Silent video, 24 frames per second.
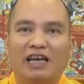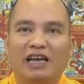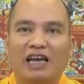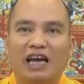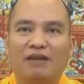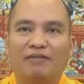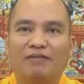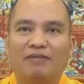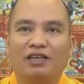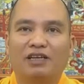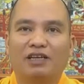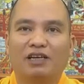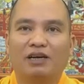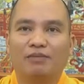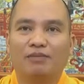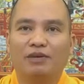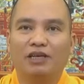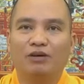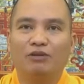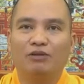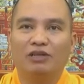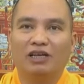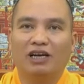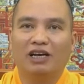nạn phải đi cấp
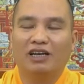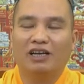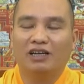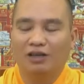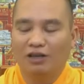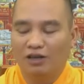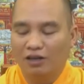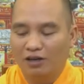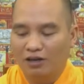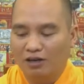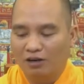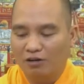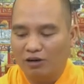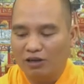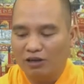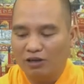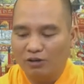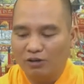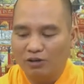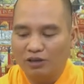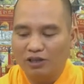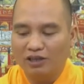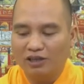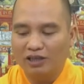cứu chẳng hạn nói
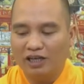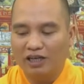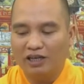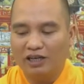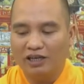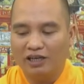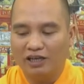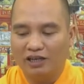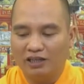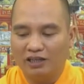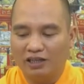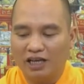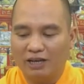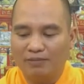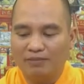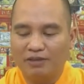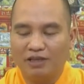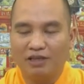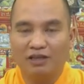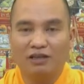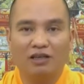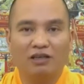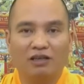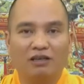dối như thế để thép
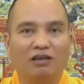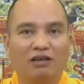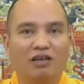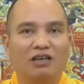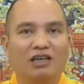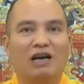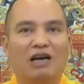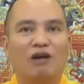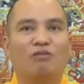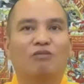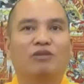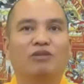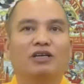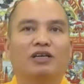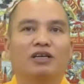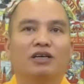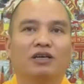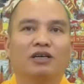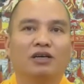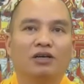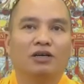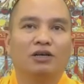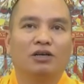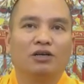thế thế thương lòng mà gì?
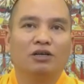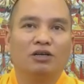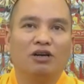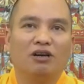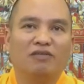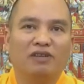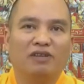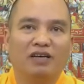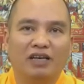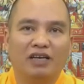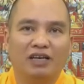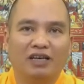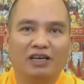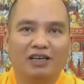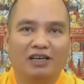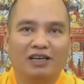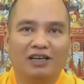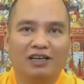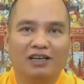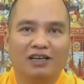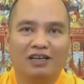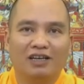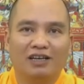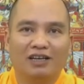cho về
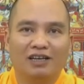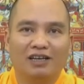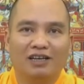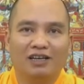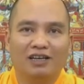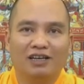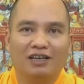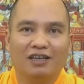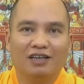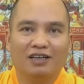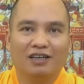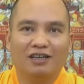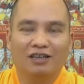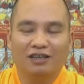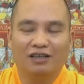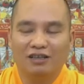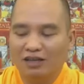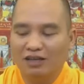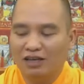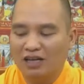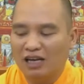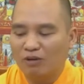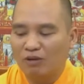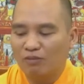thế
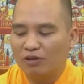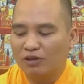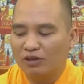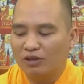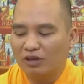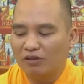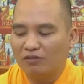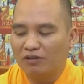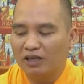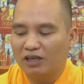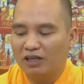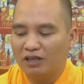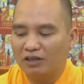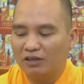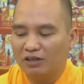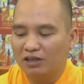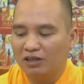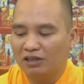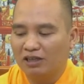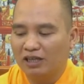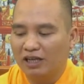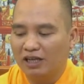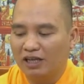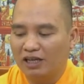thương lòng mà cho về nhưng
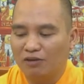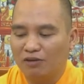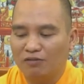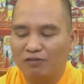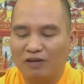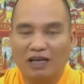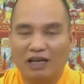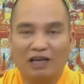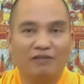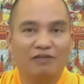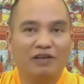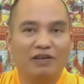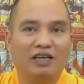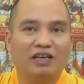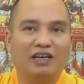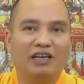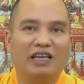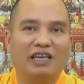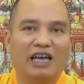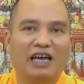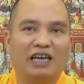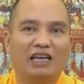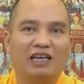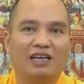thực tế không phải là về
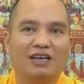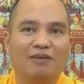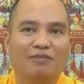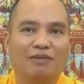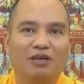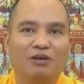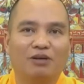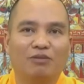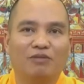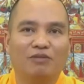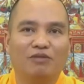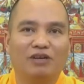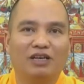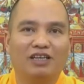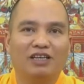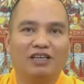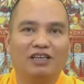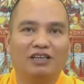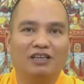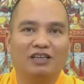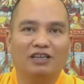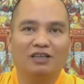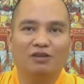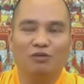người nhà đi cấp cứu mà
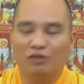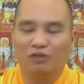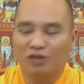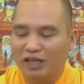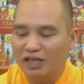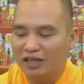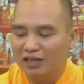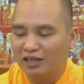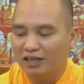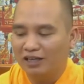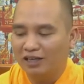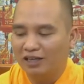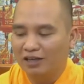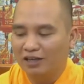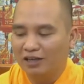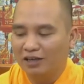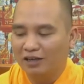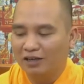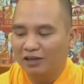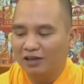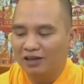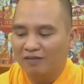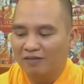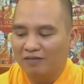về đi tụng kinh
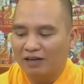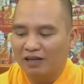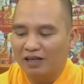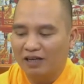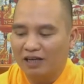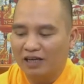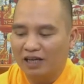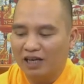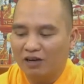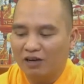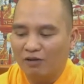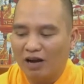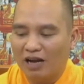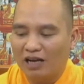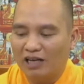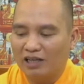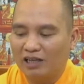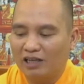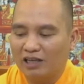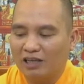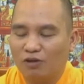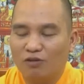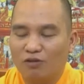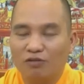và để kết quả
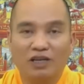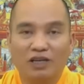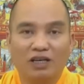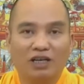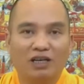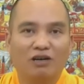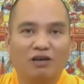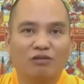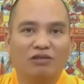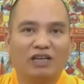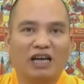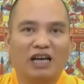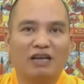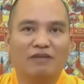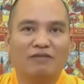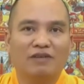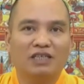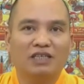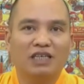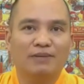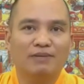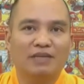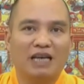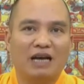là công việc không thành
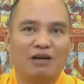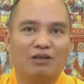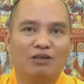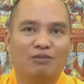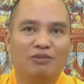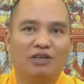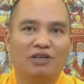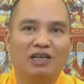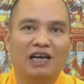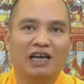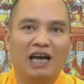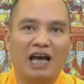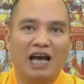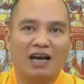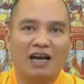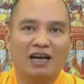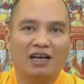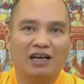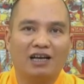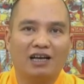và xếp giao cho người khác